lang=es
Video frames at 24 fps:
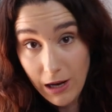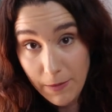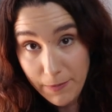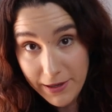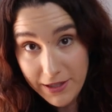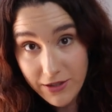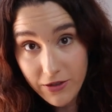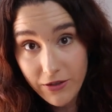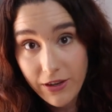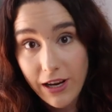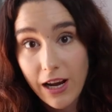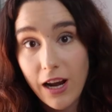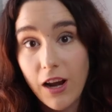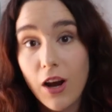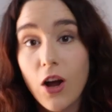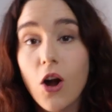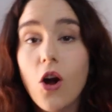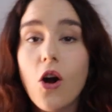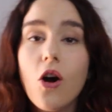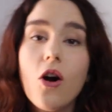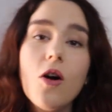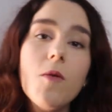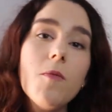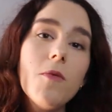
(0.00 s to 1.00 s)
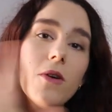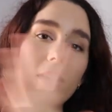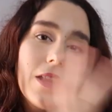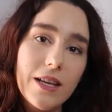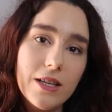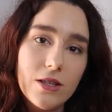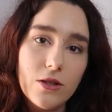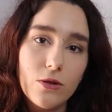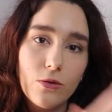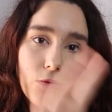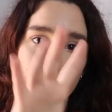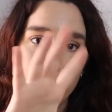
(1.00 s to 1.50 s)
el personal, como el
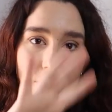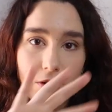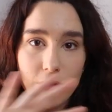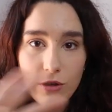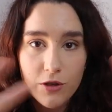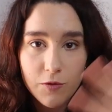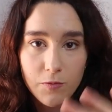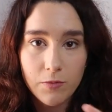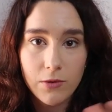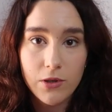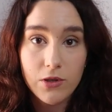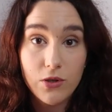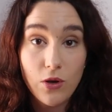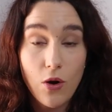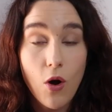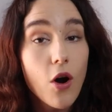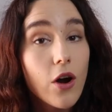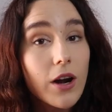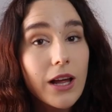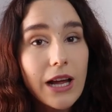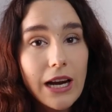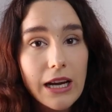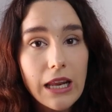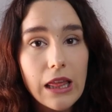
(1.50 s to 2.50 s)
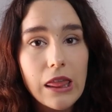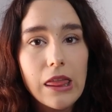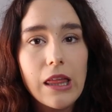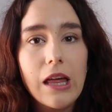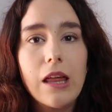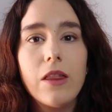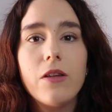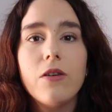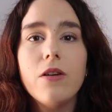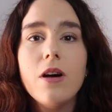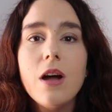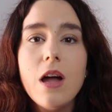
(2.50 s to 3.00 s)
de estudios, pues
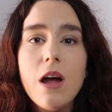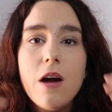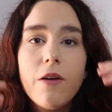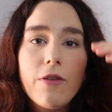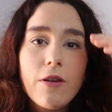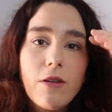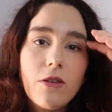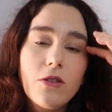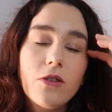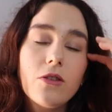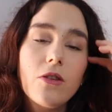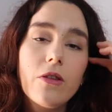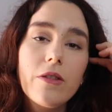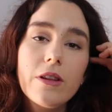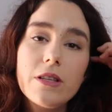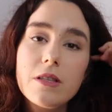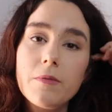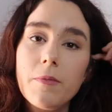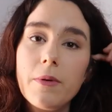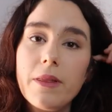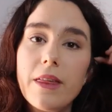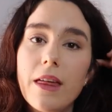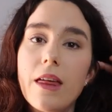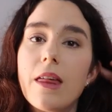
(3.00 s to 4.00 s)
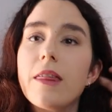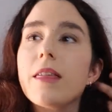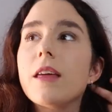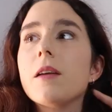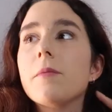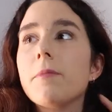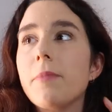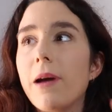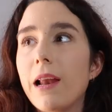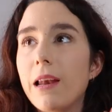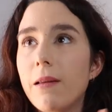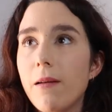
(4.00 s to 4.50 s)
organizado, fue cuando entonces empecé a
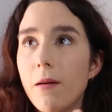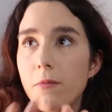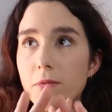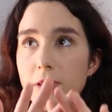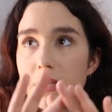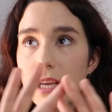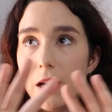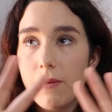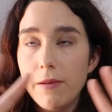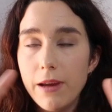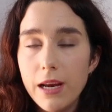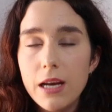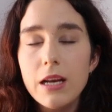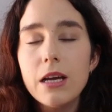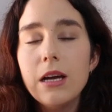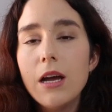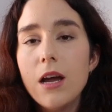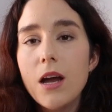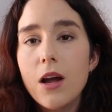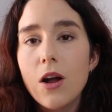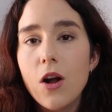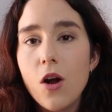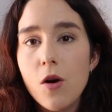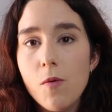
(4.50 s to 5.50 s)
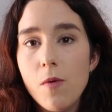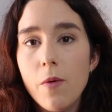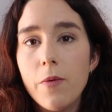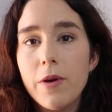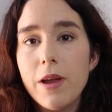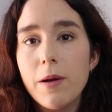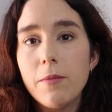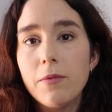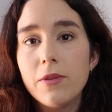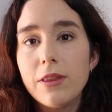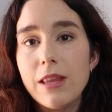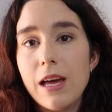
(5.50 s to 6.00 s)
decir, vale, vamos a ver cómo
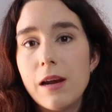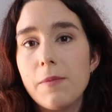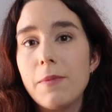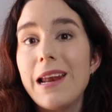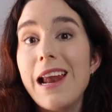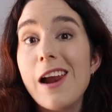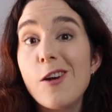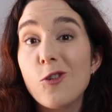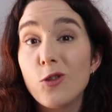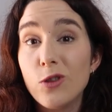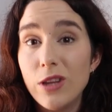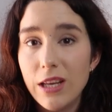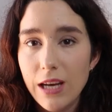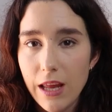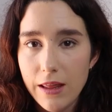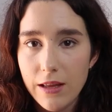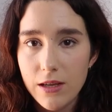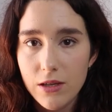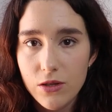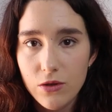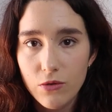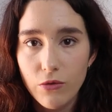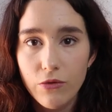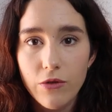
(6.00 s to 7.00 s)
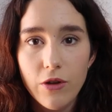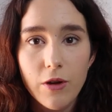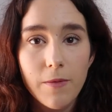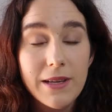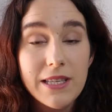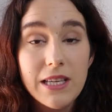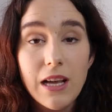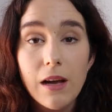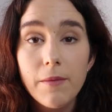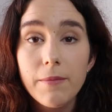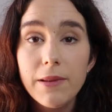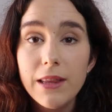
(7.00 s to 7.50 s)
voy a montarme la rutina de estudio.
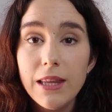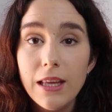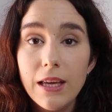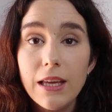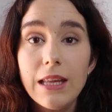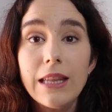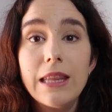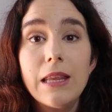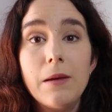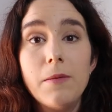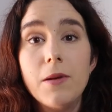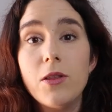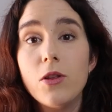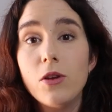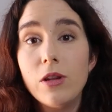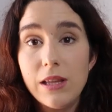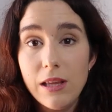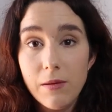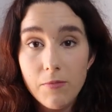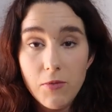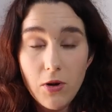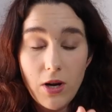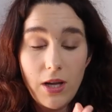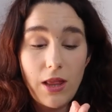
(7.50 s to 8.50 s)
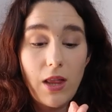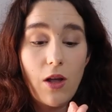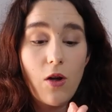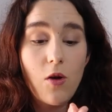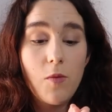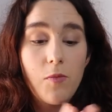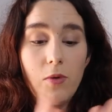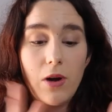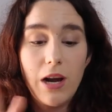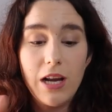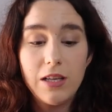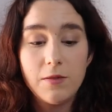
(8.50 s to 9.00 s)
Básicamente divido el tiempo que
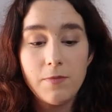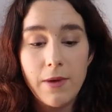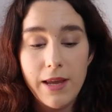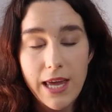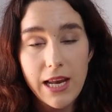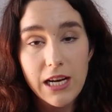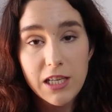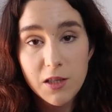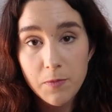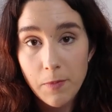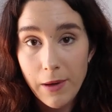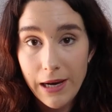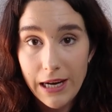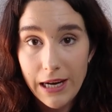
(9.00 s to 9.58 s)
tengo por las mañanas